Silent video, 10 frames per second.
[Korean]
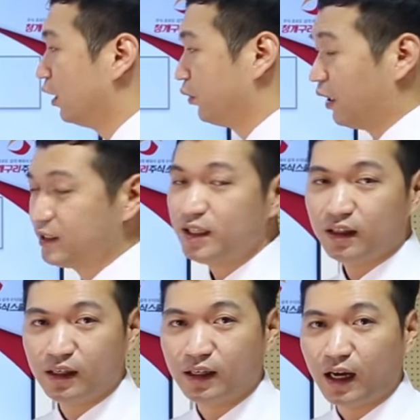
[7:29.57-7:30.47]
되지
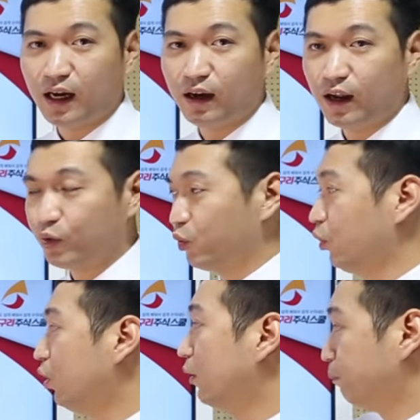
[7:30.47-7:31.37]

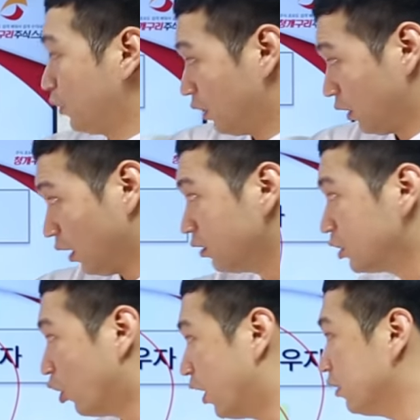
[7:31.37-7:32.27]
않을까라고 이렇게
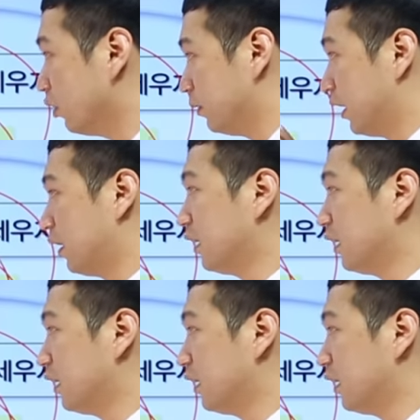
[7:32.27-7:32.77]
정하는 겁니다.